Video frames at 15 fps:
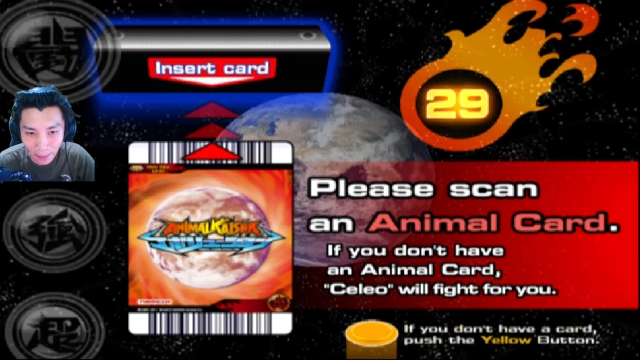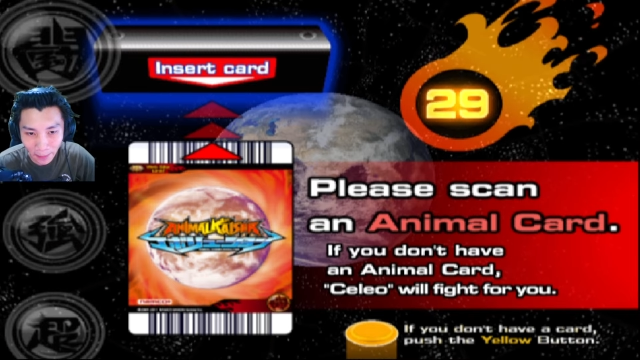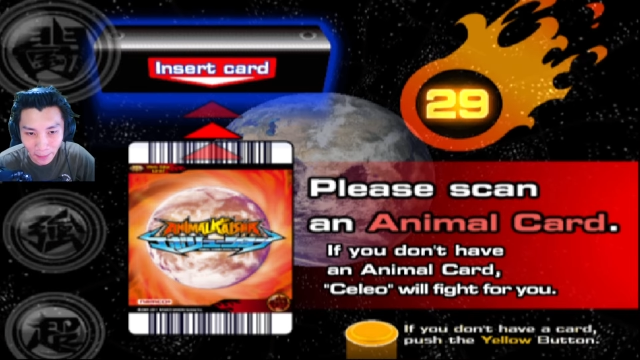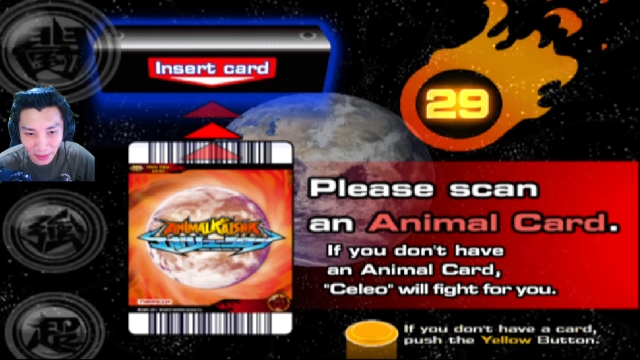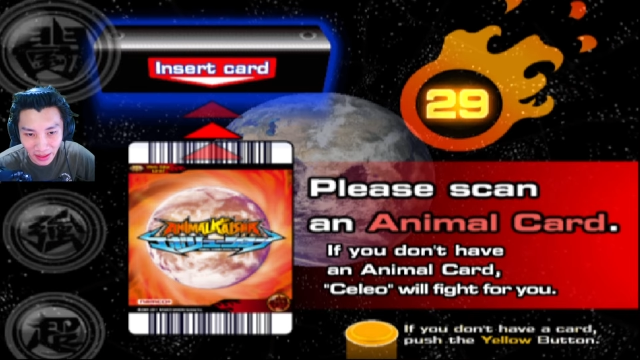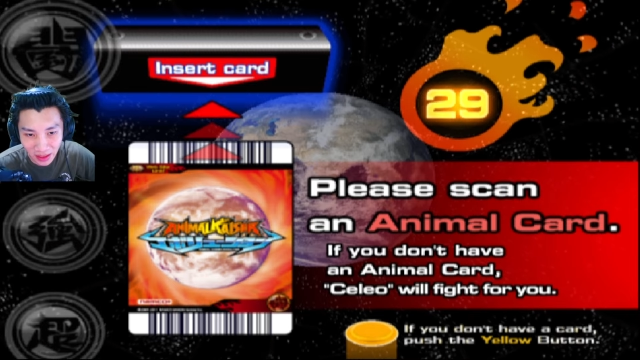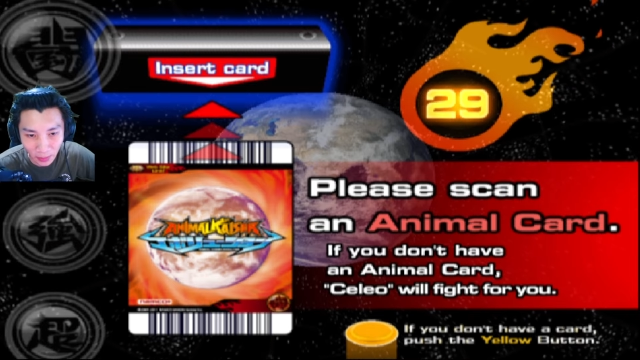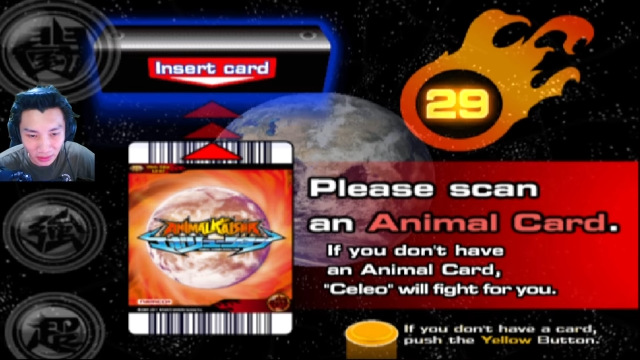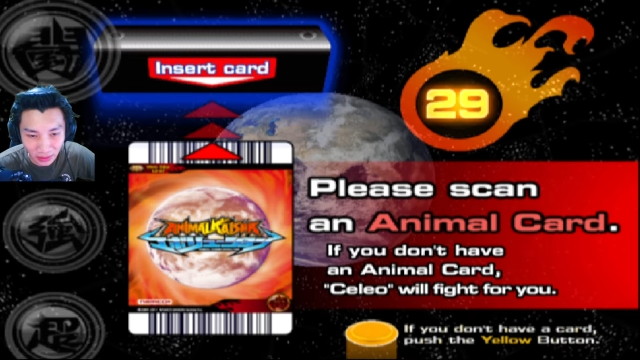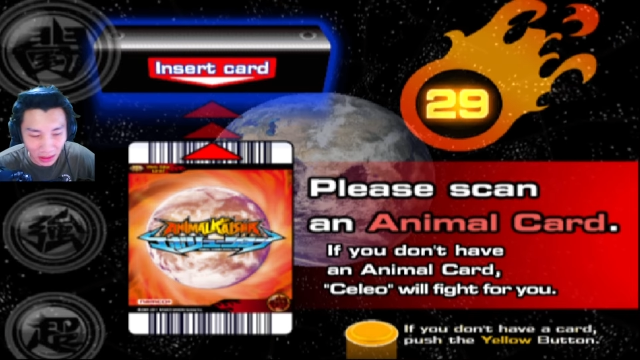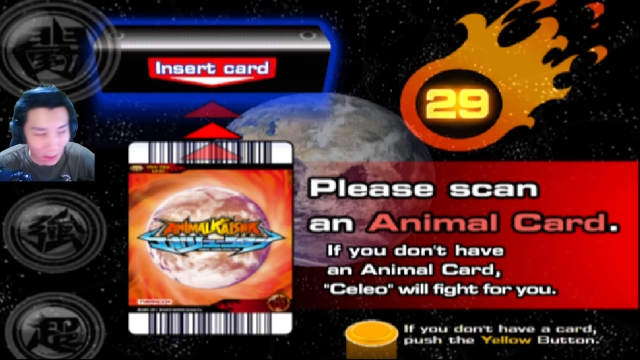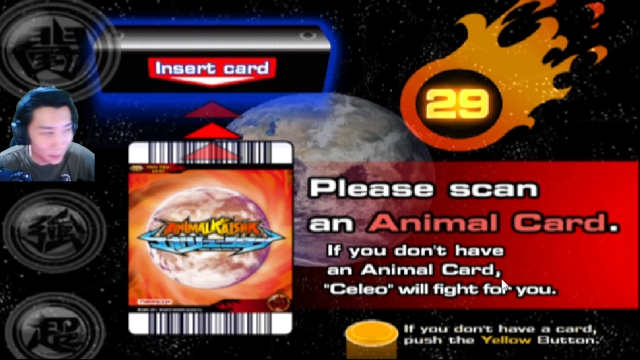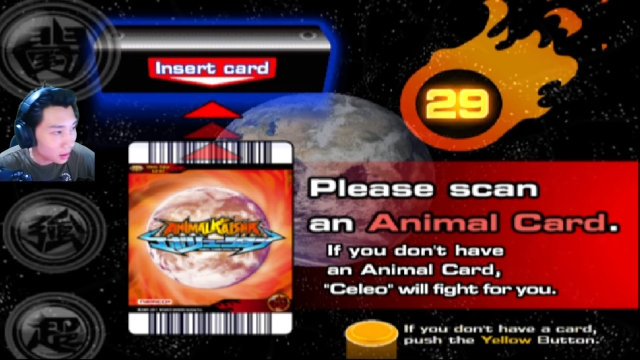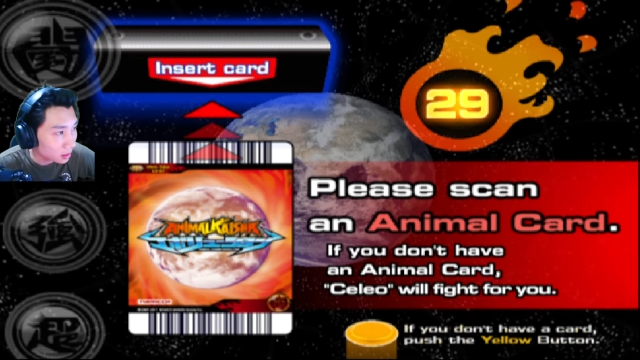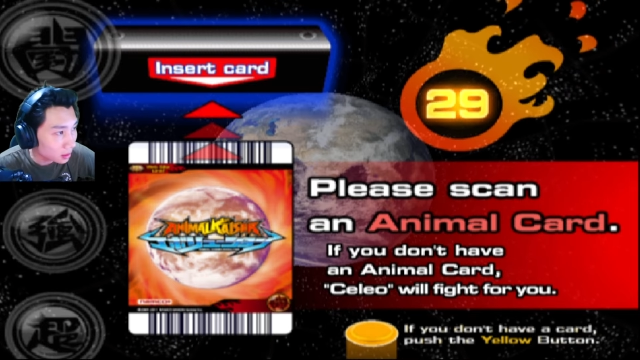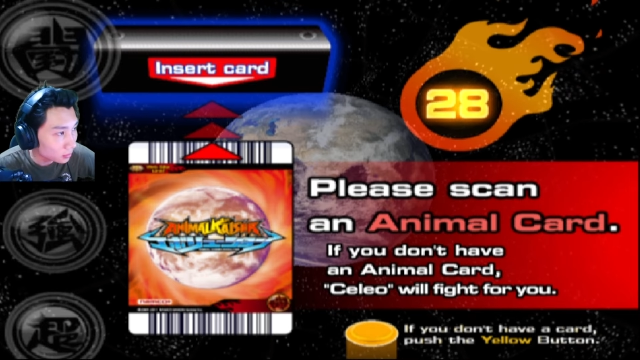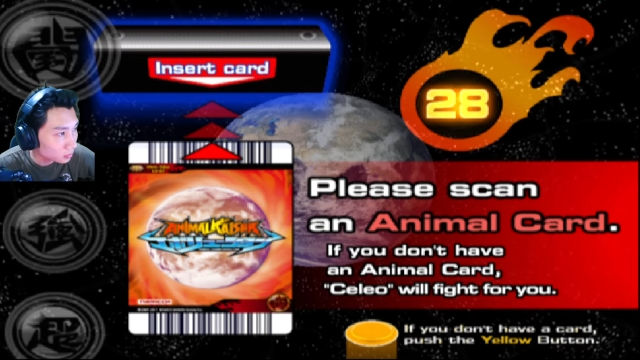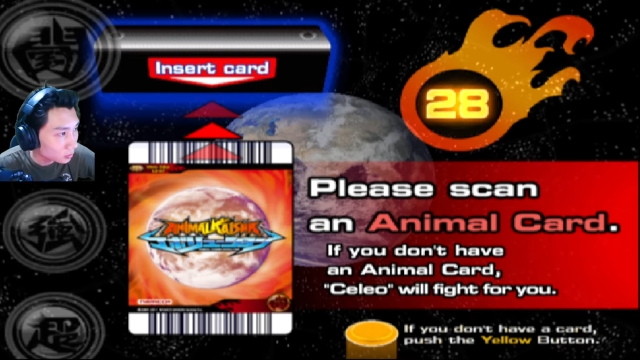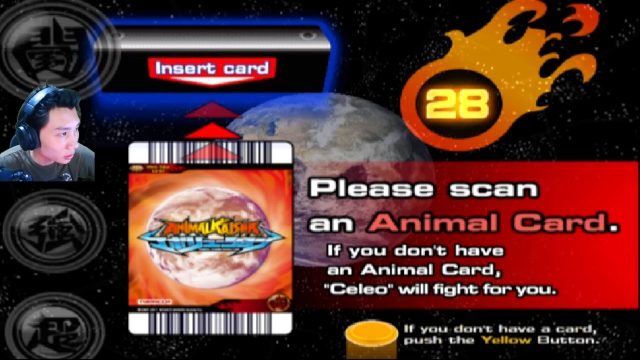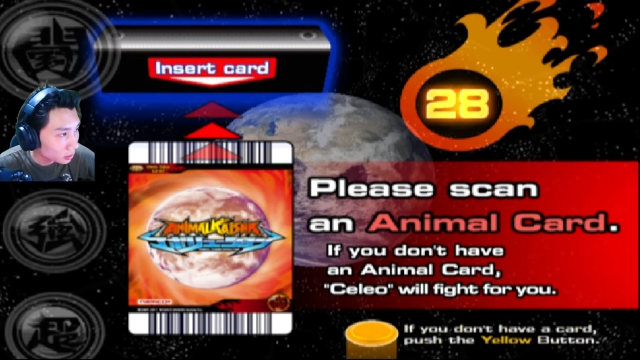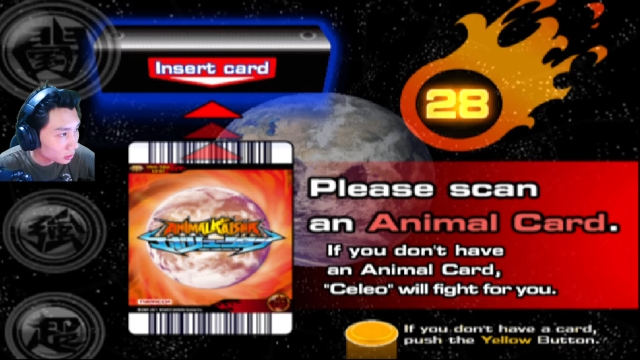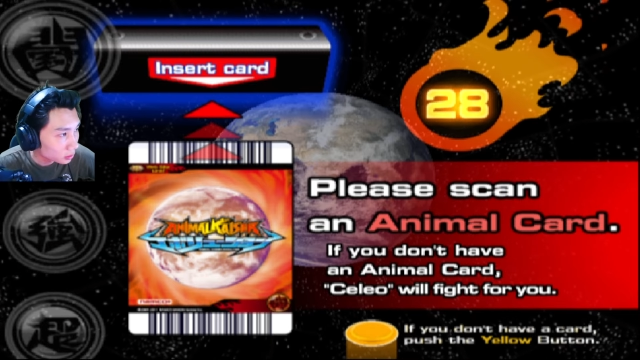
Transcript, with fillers: tampangnya seperti apa? Lih.